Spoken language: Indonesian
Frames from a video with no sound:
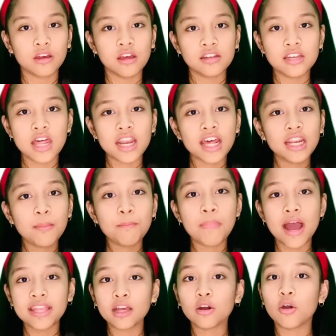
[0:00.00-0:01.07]
Dan ada
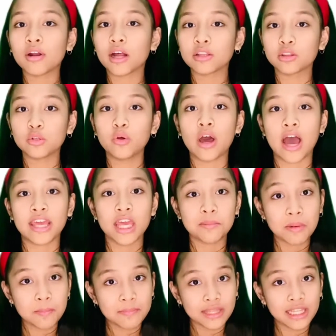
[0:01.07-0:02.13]
banyak orang tua yang
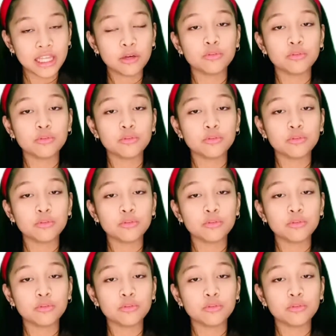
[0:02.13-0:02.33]
memilih